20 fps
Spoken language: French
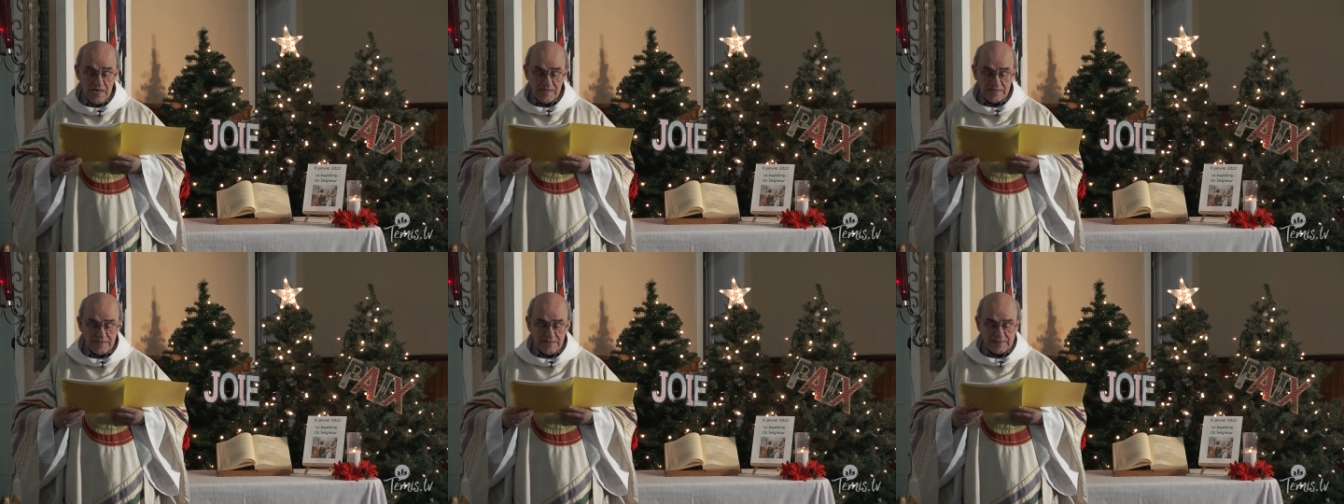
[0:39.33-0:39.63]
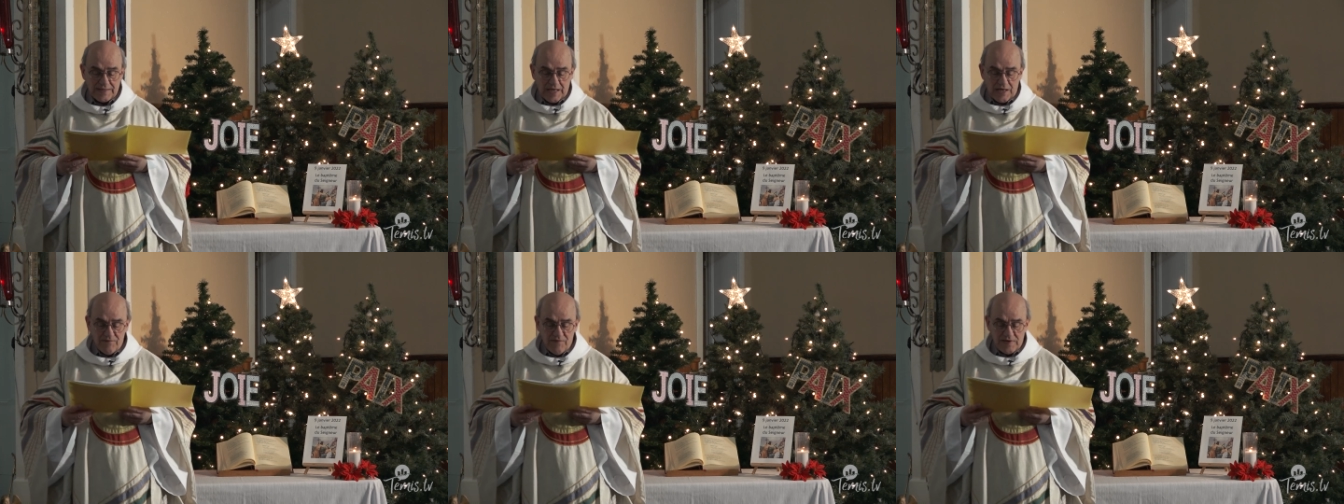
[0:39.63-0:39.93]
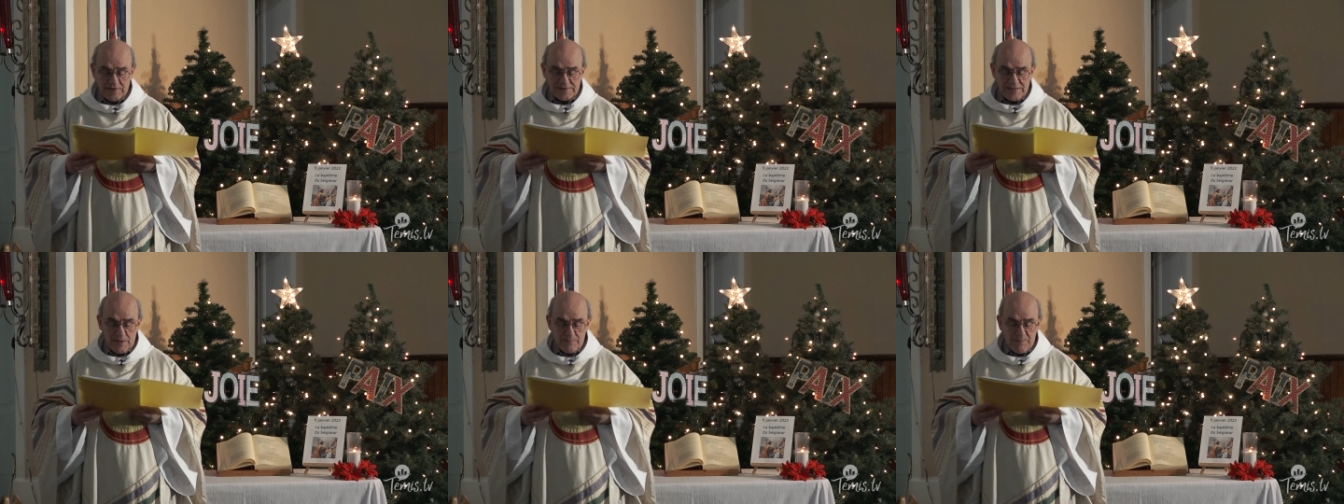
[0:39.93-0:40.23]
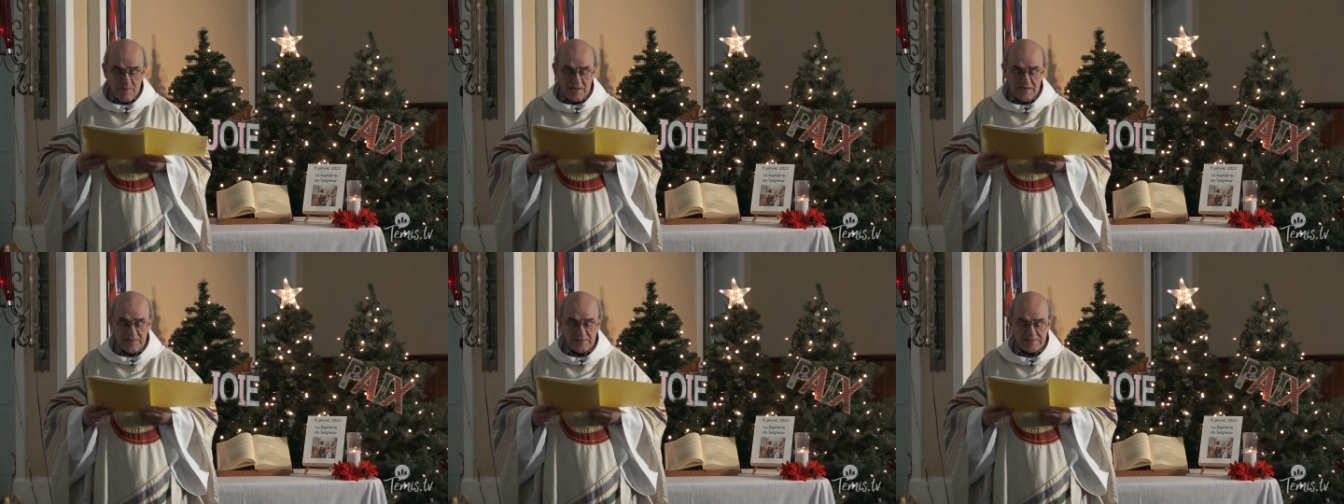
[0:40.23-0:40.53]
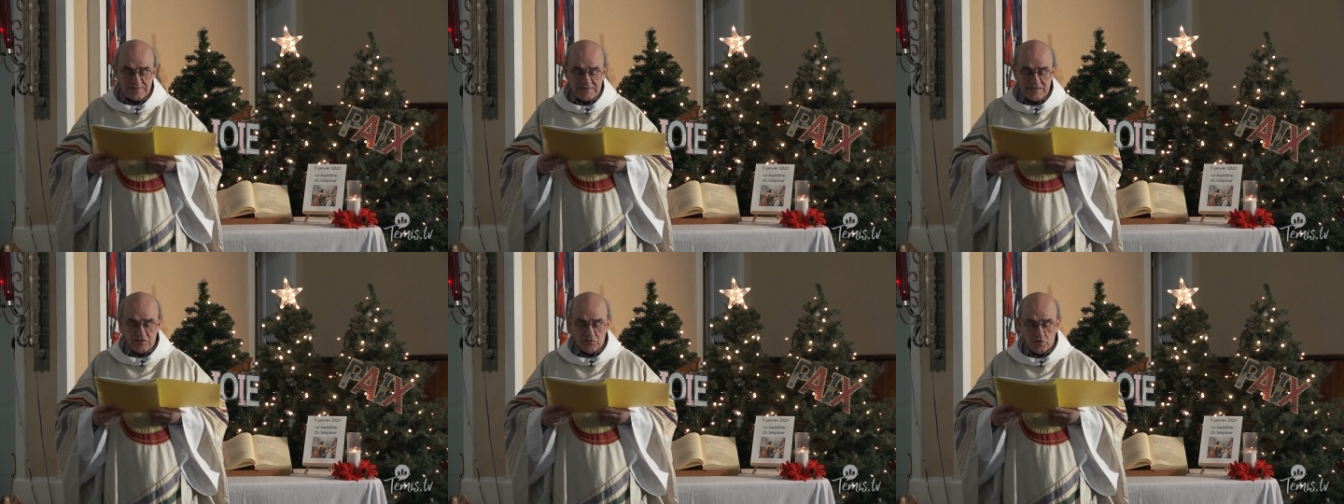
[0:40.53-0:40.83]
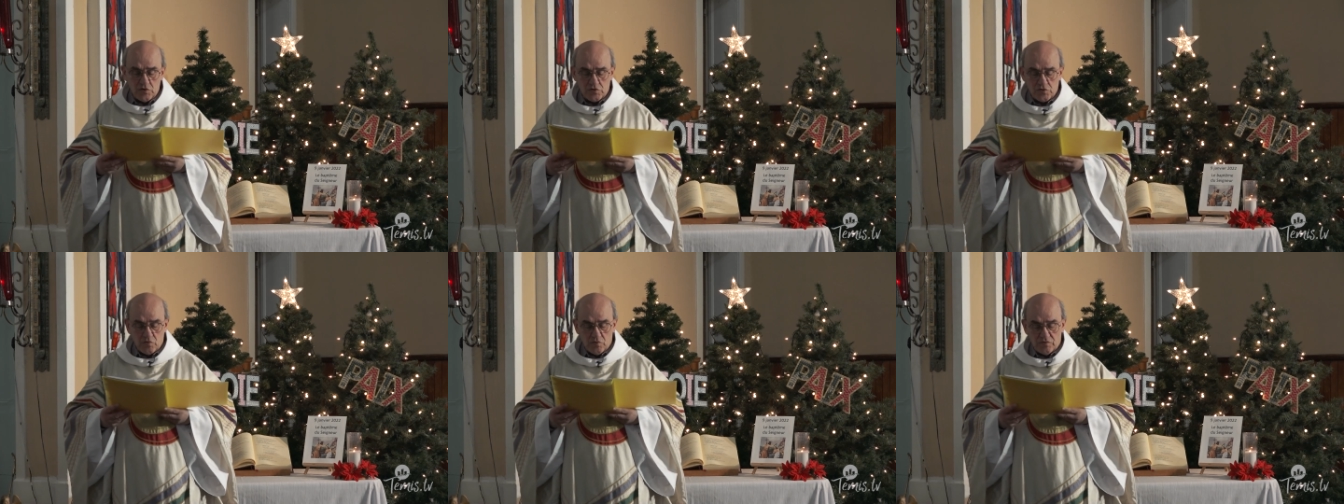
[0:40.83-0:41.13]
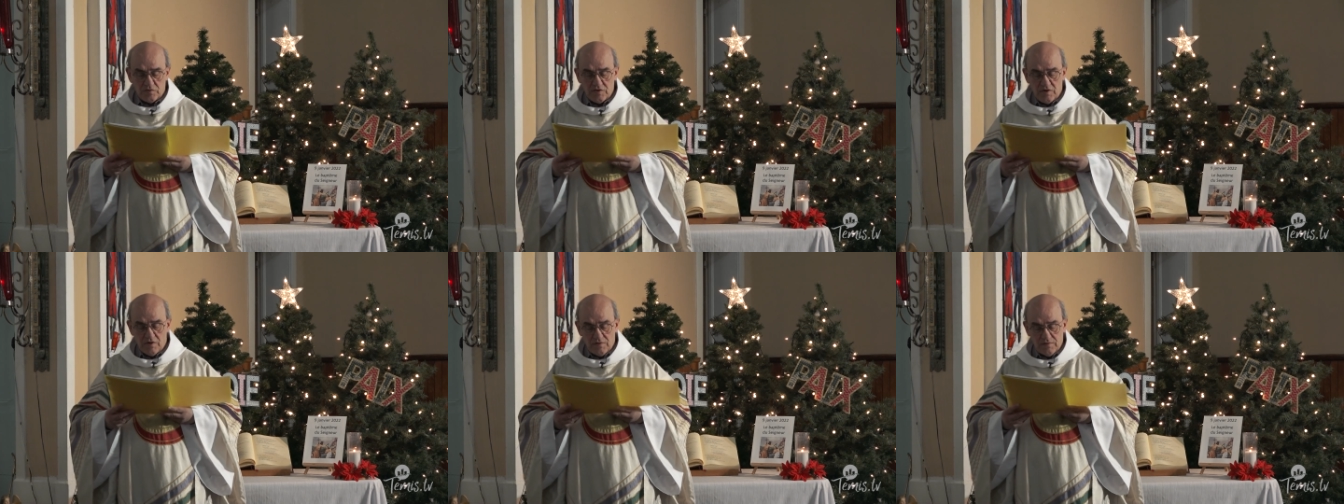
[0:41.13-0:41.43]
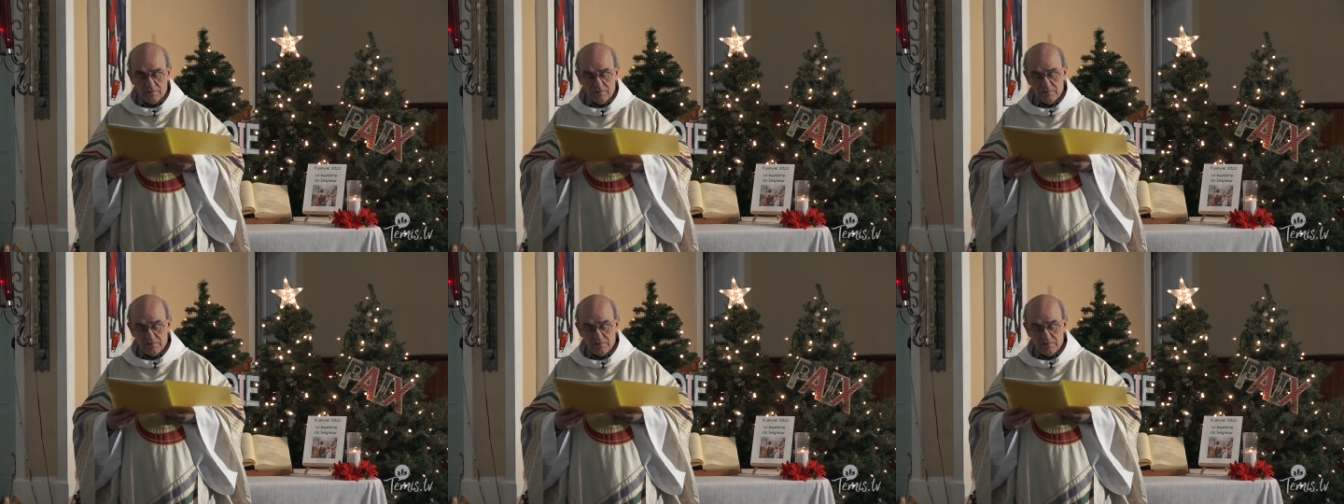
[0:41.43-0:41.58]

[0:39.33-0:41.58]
qui traverse la Palestine de son temps.